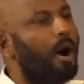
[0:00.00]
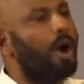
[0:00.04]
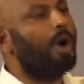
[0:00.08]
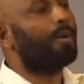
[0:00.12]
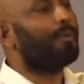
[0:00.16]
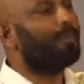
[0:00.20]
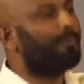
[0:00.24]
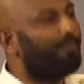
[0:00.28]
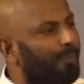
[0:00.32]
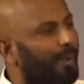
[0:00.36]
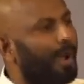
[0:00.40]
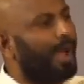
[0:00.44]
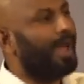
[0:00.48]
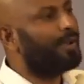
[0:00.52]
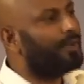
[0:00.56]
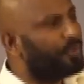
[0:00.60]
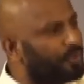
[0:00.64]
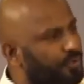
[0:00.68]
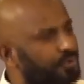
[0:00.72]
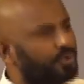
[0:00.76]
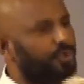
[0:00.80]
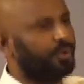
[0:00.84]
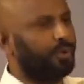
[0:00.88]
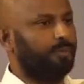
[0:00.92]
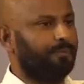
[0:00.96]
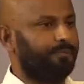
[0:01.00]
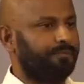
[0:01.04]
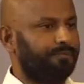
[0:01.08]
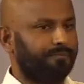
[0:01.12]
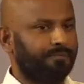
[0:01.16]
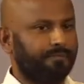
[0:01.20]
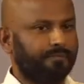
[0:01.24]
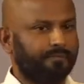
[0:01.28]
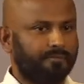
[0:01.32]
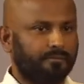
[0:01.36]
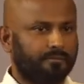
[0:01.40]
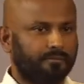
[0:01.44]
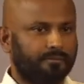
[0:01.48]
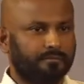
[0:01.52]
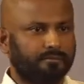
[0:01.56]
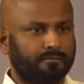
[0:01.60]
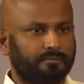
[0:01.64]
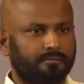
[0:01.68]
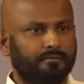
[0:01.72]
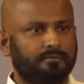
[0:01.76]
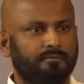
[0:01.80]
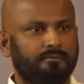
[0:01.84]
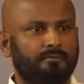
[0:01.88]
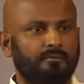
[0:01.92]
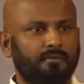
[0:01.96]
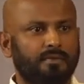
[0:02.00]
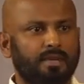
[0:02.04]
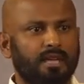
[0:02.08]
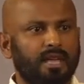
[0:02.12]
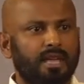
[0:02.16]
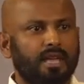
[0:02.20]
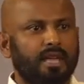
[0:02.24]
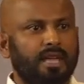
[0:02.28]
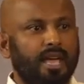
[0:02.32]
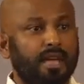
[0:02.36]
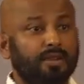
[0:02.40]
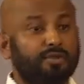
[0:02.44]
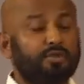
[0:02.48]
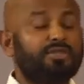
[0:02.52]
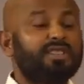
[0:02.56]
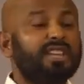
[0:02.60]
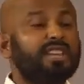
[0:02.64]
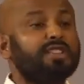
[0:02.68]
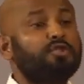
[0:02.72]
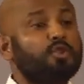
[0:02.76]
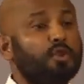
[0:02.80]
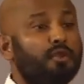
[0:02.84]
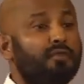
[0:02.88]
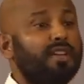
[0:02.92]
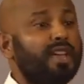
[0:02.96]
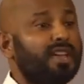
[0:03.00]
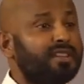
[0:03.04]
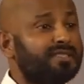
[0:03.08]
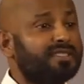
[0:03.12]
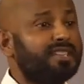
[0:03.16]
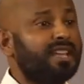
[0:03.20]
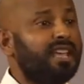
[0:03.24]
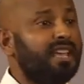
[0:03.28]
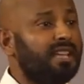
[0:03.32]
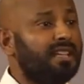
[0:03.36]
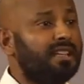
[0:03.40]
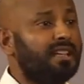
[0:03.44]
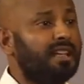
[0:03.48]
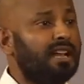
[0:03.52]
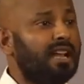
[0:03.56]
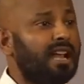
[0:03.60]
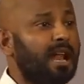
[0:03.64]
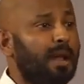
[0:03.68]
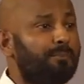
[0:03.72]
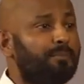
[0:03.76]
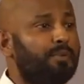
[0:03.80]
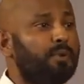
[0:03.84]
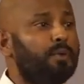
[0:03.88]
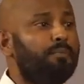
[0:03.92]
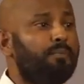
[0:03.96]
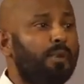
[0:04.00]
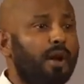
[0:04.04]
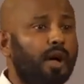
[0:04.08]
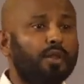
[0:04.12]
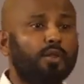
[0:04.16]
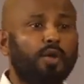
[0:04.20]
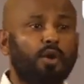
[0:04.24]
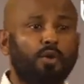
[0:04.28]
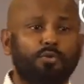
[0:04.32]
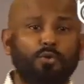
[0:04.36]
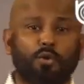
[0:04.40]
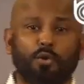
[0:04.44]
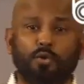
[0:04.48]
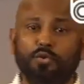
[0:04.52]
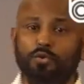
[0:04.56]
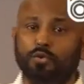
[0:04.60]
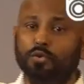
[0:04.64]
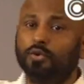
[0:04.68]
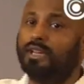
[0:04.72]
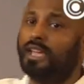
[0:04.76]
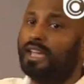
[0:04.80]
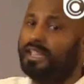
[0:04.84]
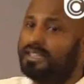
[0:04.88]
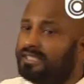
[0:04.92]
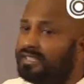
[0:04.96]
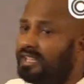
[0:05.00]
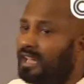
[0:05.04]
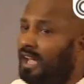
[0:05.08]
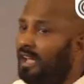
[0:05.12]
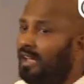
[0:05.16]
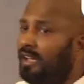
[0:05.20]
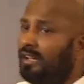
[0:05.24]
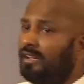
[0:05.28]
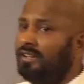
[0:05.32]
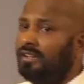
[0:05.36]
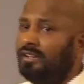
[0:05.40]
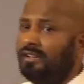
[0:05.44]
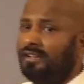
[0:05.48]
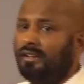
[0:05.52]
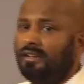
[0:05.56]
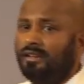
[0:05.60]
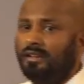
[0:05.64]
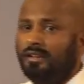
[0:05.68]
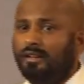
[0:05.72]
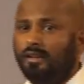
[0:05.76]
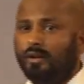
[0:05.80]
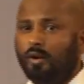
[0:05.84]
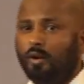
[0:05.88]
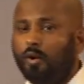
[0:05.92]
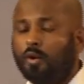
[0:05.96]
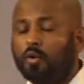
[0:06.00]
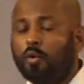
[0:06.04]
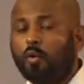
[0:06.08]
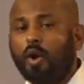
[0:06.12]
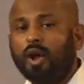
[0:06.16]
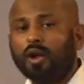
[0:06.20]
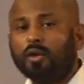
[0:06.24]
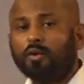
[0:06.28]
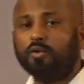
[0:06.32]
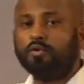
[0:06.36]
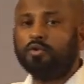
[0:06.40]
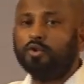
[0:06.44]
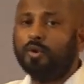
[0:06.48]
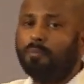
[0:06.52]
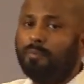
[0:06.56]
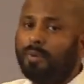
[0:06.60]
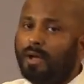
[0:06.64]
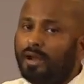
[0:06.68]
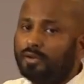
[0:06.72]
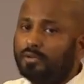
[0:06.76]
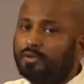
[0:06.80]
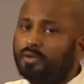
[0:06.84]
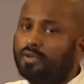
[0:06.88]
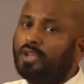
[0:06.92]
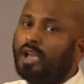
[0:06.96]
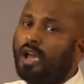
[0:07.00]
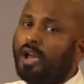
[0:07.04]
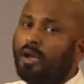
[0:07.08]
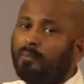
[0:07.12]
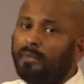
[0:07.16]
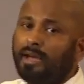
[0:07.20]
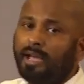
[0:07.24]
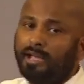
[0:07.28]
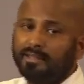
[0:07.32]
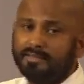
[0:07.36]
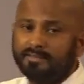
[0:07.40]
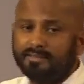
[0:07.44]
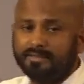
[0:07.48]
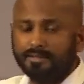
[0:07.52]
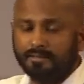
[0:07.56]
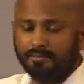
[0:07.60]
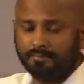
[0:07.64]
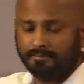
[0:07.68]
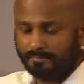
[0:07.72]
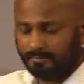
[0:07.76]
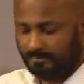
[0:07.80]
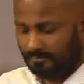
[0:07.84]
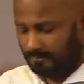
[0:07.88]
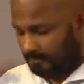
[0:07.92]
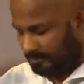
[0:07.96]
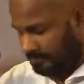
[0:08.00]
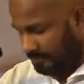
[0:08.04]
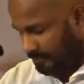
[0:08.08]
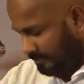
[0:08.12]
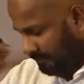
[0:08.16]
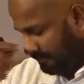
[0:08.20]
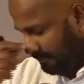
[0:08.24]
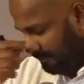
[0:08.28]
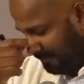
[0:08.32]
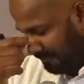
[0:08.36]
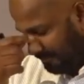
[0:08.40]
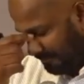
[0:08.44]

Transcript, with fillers: se moque pas de Dieu. Et tu sais, ce verset, la plupart d'entre nous, chrétiens, on croit que Dieu parle du karma ici.